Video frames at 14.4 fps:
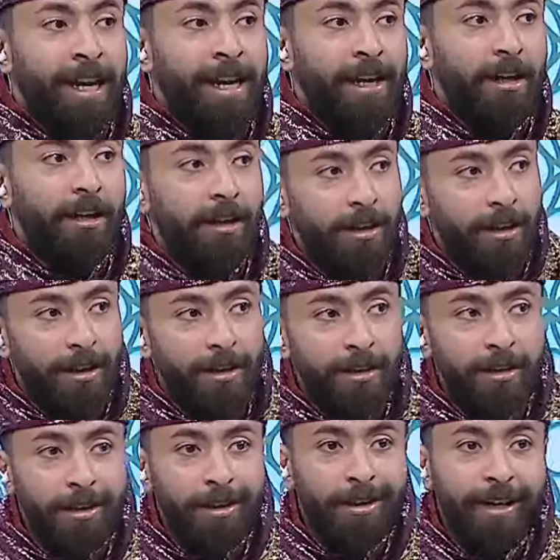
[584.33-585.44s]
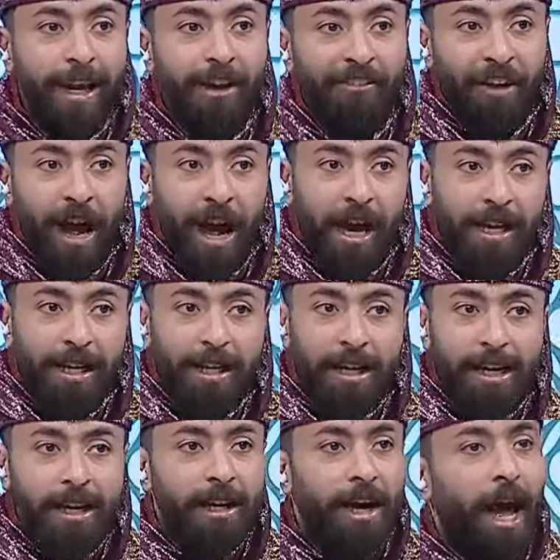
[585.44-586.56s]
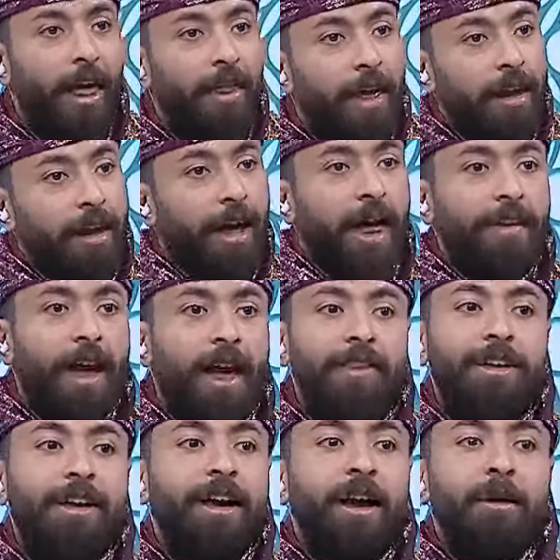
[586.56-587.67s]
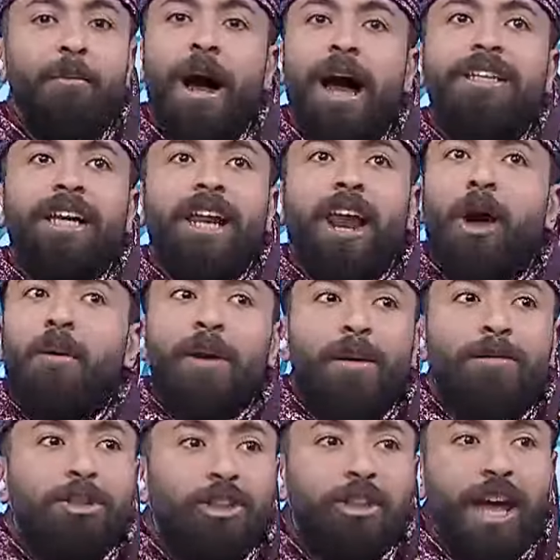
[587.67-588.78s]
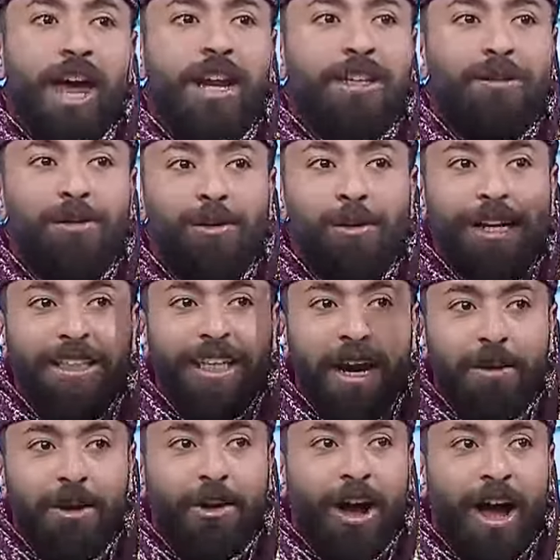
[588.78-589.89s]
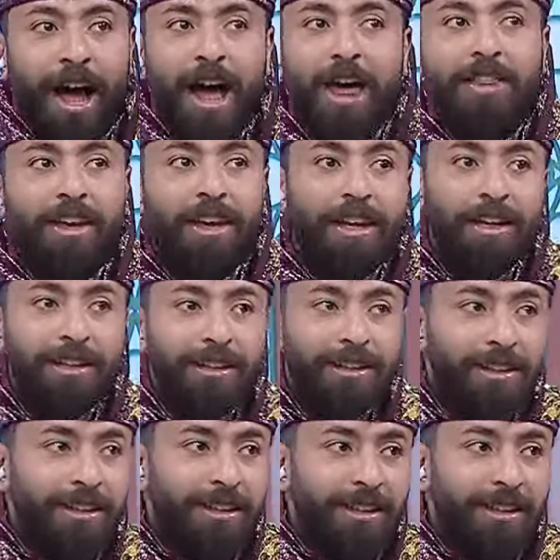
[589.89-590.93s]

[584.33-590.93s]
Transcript: أه، كيف ليست لهذه الدرجه هذه هذه نعم ما انزل الله بها من سلطان انت من وين جايب اللغه هذه يعني. نعم